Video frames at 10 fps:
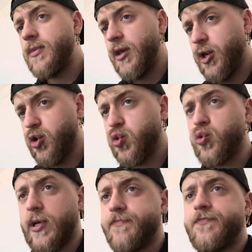Chiedo
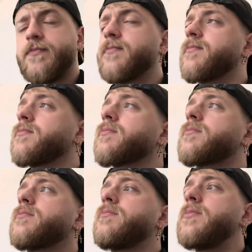scusa.
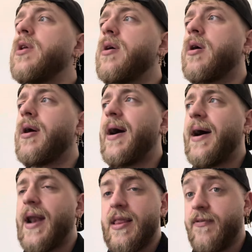Uh,
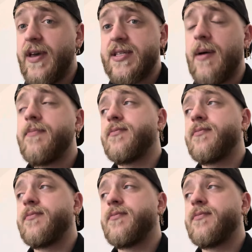alla difesa,